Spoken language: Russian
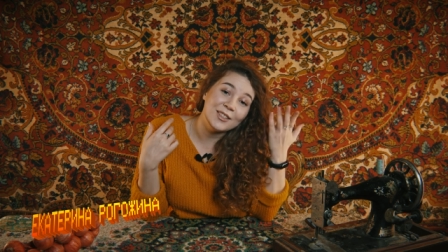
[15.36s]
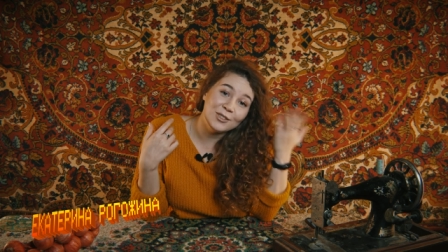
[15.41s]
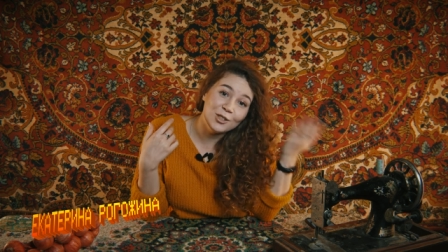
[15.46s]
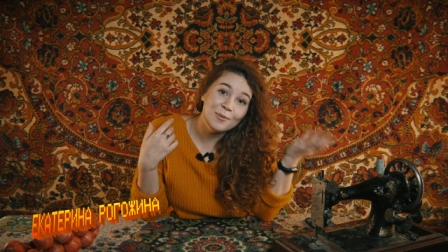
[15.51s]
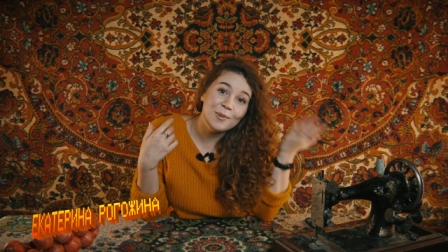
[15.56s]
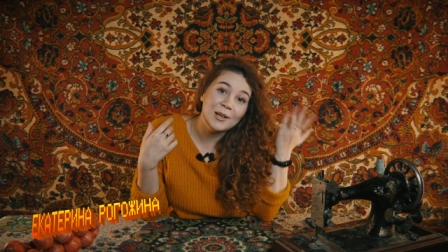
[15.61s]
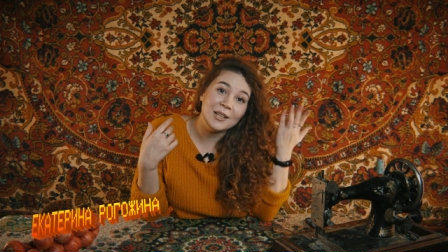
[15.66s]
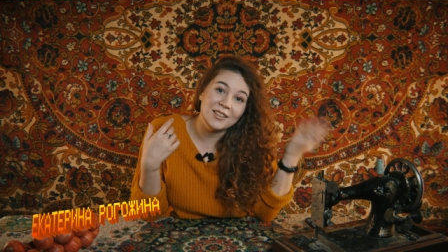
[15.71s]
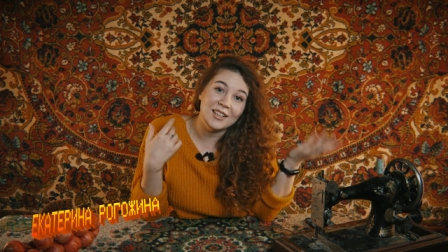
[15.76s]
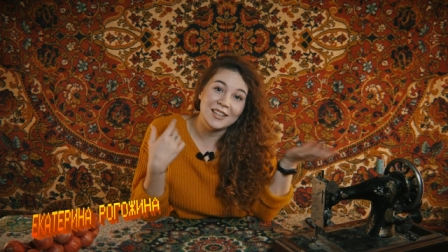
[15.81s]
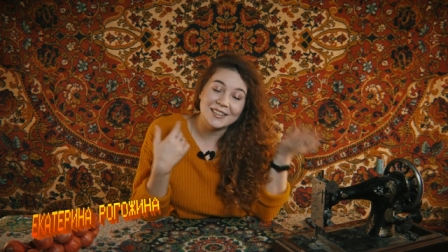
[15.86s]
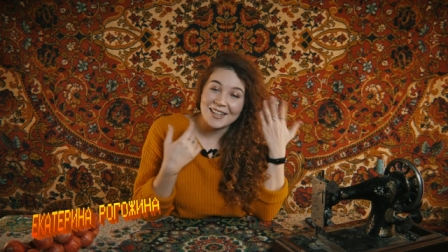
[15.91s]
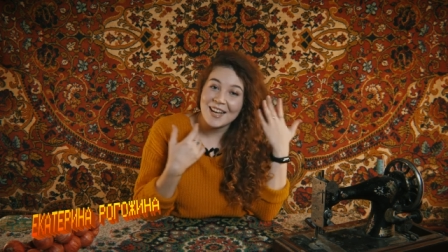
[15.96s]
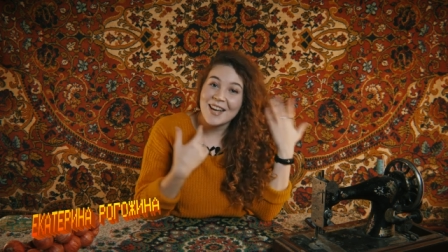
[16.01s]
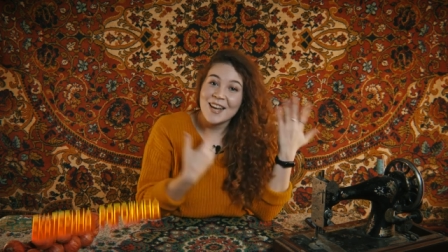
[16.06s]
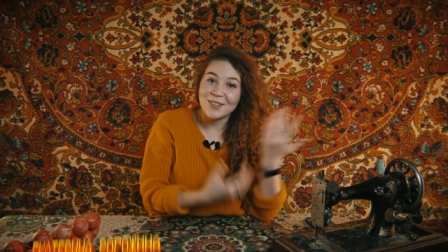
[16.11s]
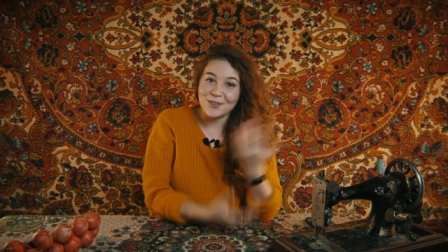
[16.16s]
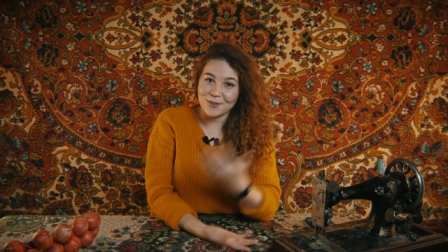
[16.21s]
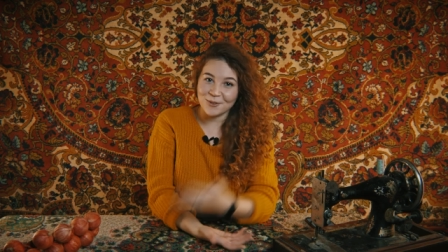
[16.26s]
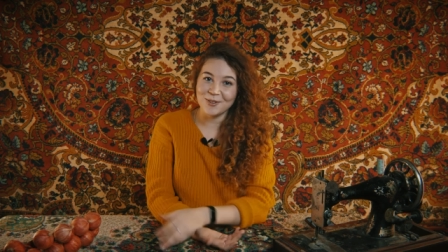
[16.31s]
окном
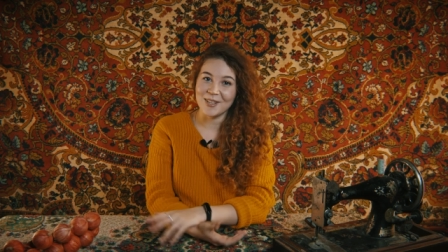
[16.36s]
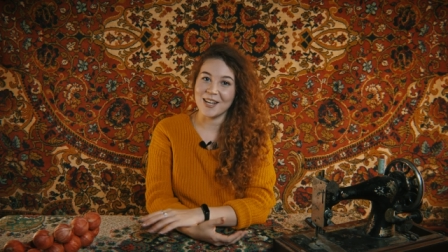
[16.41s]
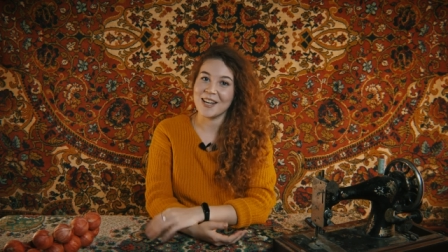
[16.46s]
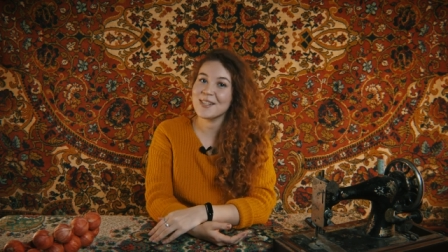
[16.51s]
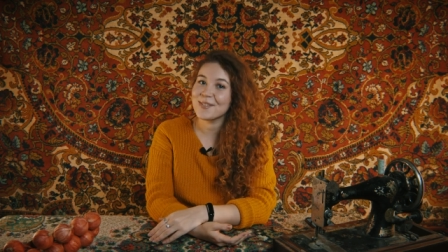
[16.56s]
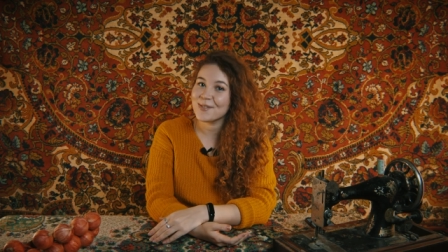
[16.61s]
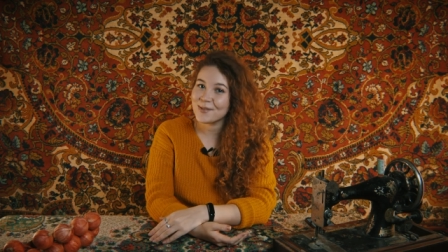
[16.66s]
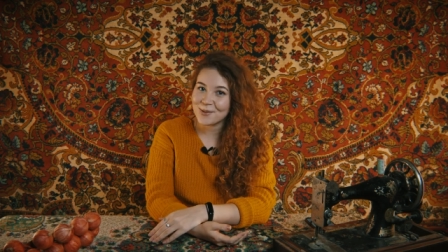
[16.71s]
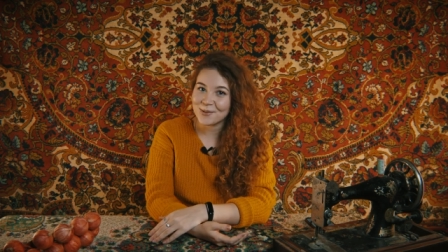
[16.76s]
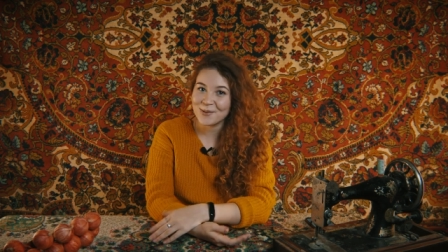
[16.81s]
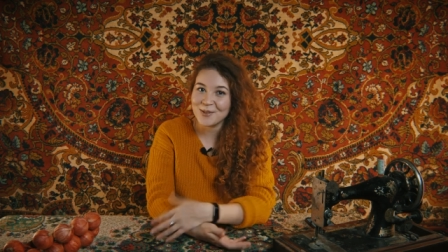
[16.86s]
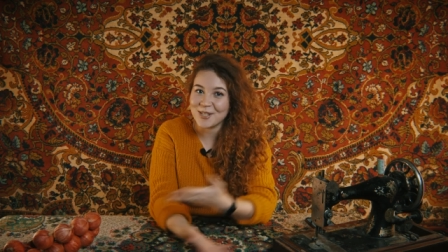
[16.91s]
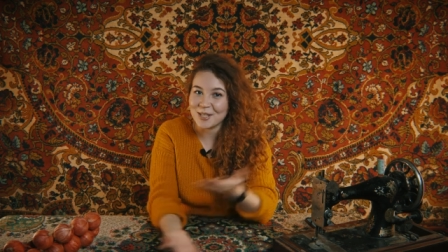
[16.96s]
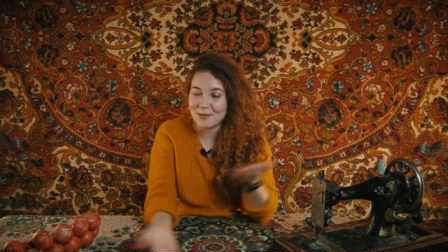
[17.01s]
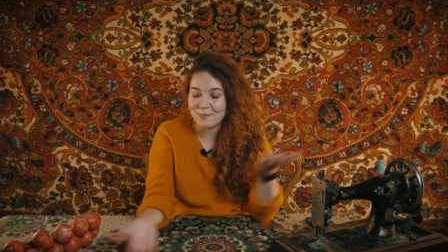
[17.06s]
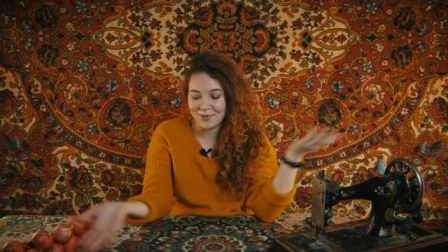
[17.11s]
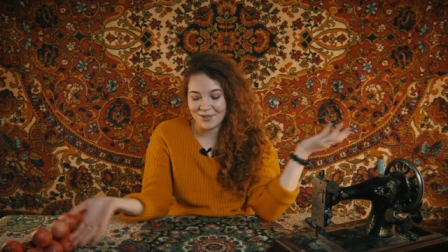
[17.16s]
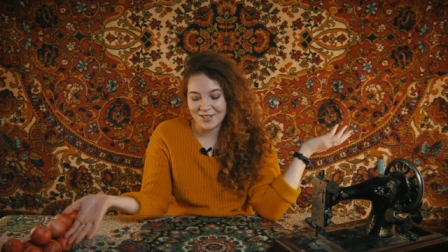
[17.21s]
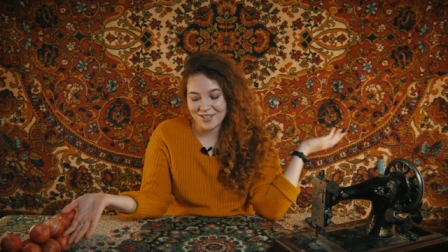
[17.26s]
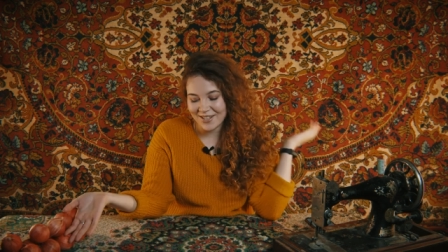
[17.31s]
холодает, у нас в студии
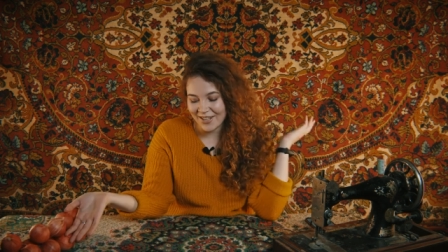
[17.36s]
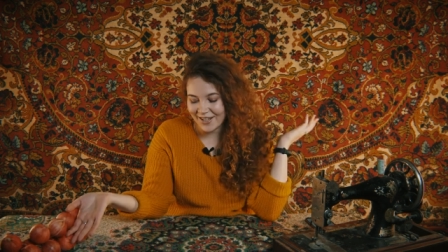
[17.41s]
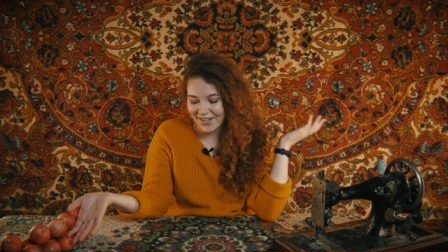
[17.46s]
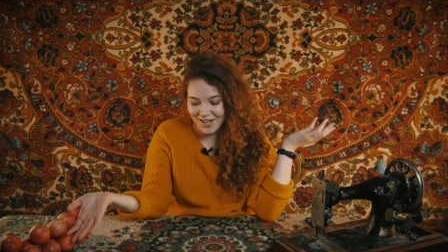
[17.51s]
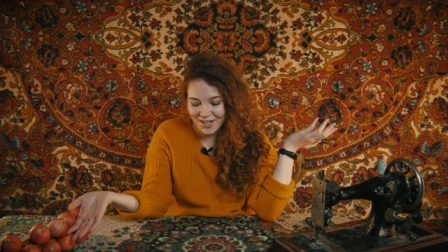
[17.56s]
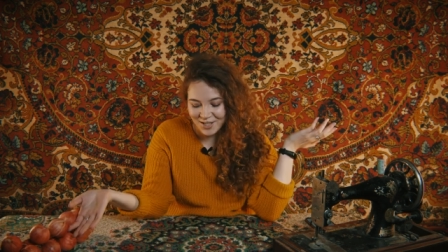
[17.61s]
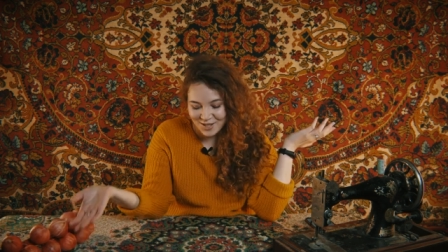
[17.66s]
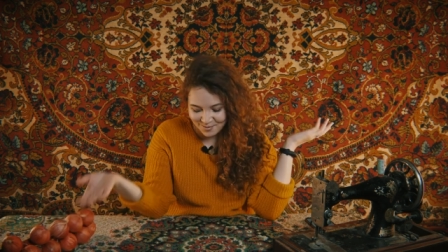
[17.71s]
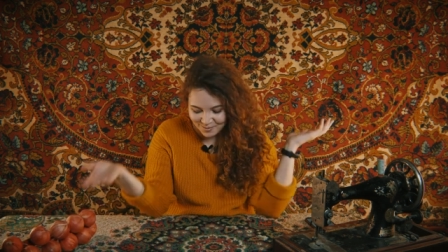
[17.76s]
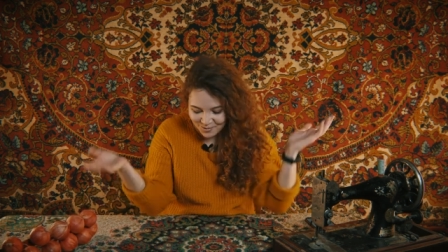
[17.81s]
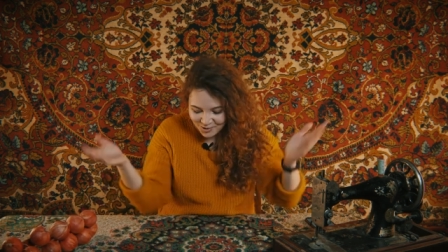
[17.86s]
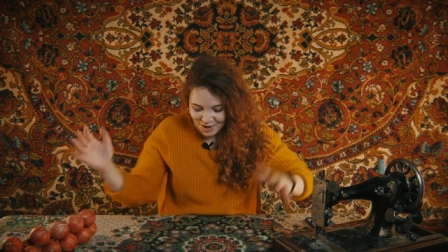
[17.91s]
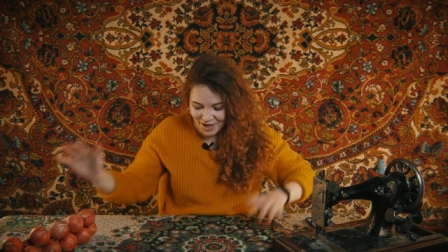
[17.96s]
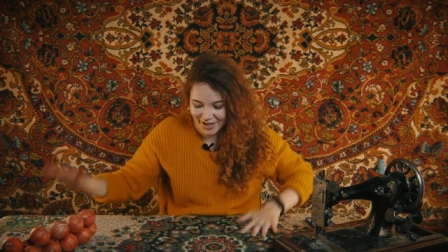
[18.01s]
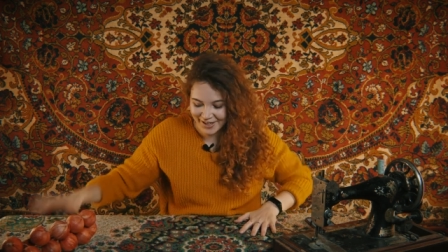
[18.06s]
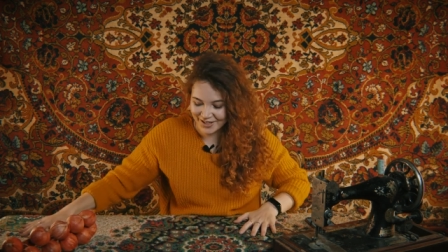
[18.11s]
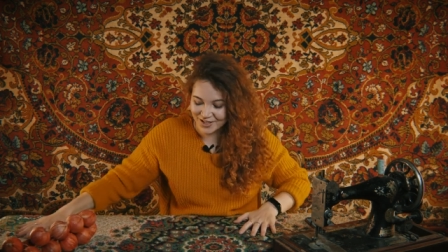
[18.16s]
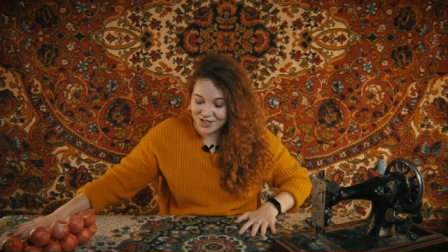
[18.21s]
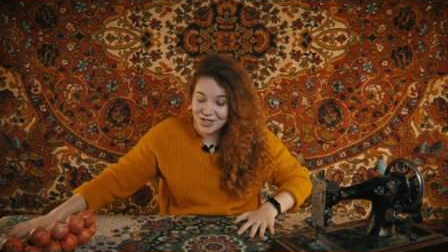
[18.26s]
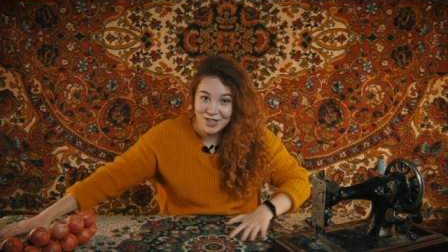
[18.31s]
по-настоящему
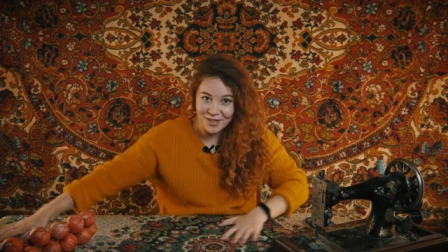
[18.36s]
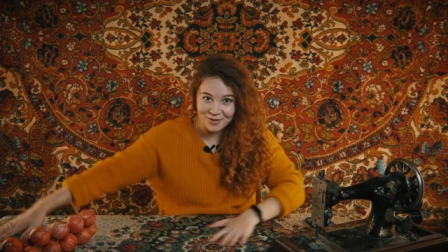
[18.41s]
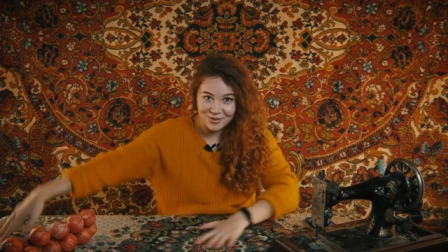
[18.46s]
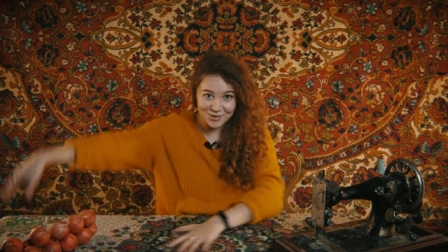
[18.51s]
жаришка,